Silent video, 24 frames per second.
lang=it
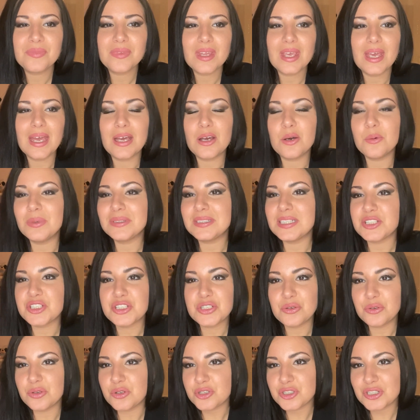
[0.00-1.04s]
è come se
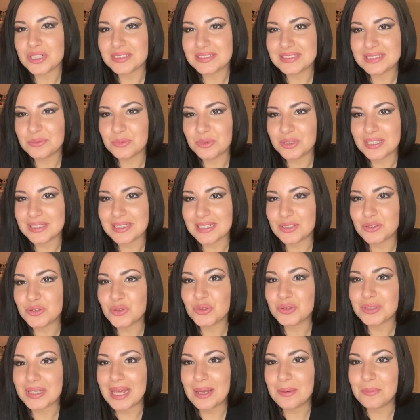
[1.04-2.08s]
ci conoscessimo da
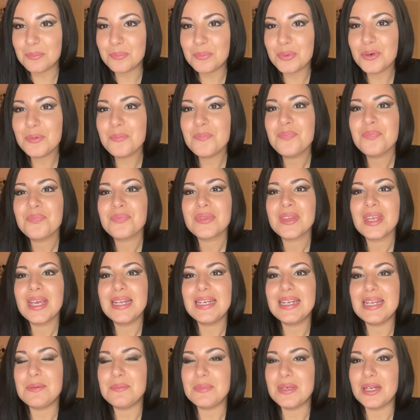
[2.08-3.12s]
tanto tempo.
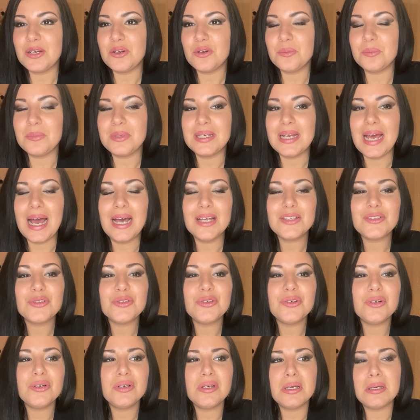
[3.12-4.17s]
Lei mi ha
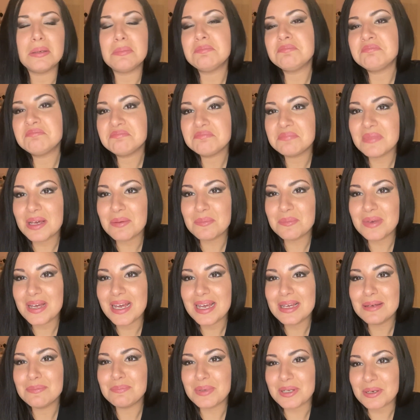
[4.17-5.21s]
nominato, eh,
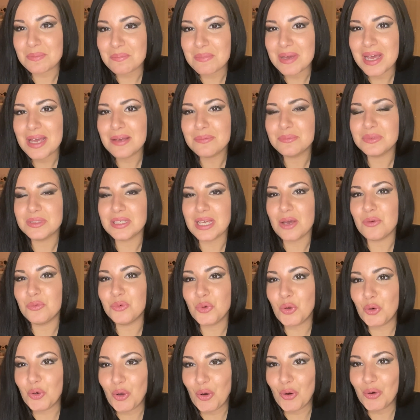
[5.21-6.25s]
me, per me è
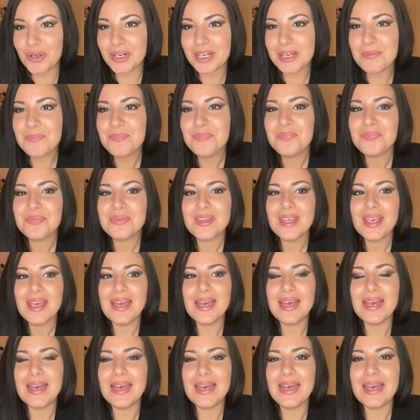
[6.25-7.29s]
un onore
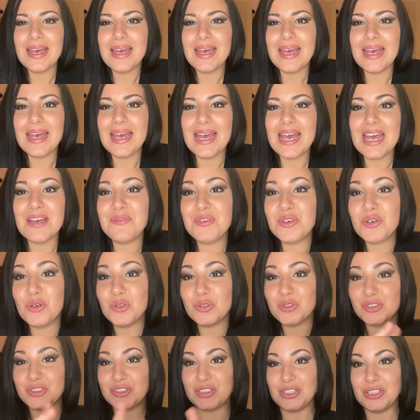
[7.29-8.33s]
eh, e vi
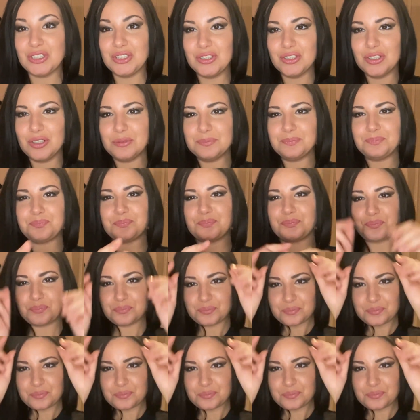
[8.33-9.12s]
consiglio